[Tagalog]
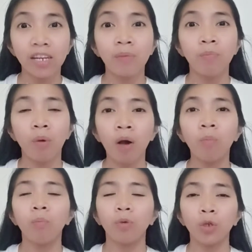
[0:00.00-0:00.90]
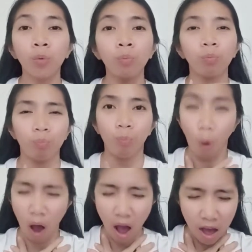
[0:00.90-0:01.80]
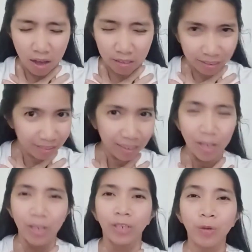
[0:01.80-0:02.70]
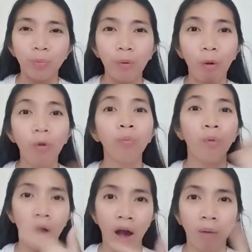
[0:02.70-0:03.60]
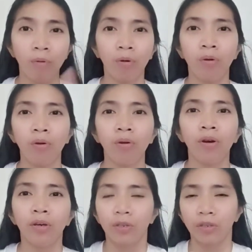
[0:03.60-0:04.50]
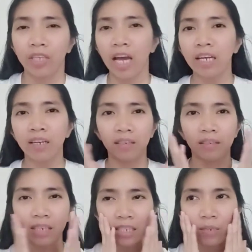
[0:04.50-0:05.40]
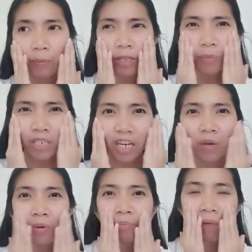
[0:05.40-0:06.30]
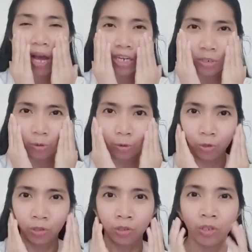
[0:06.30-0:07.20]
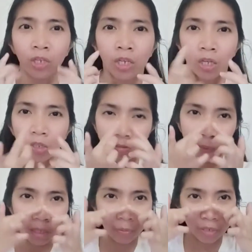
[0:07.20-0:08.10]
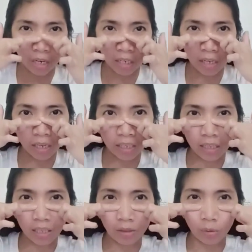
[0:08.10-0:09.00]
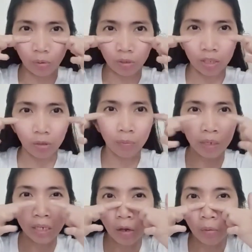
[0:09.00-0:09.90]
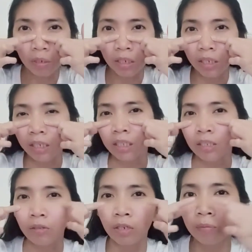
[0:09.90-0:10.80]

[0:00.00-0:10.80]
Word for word: niya na yung buang, yung buang, yung buong mukha ko. Kaya nag, kasi pwede mo gawing blush on. Tapos pwede mo siyang ilagay dito. Dito, mahilig ako maglagay dito.